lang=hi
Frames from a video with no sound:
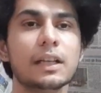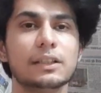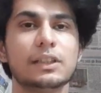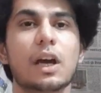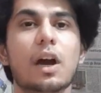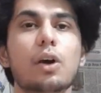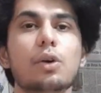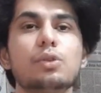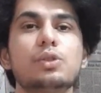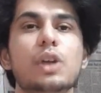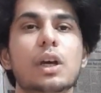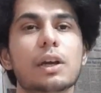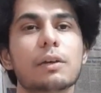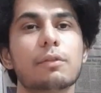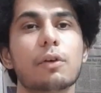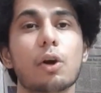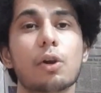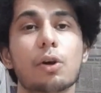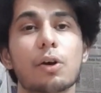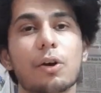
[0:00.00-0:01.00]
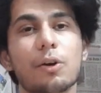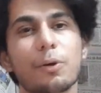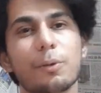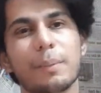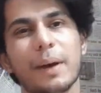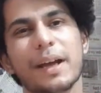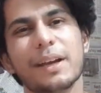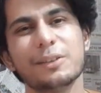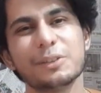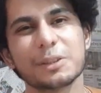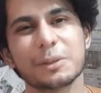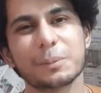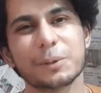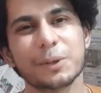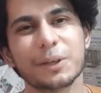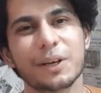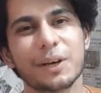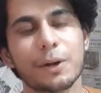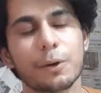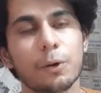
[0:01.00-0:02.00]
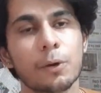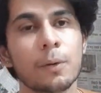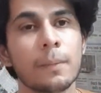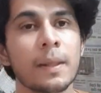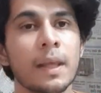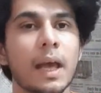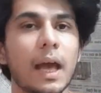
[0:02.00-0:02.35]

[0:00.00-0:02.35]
जाओ जाके फॉलो करो भाई को सपोर्ट करो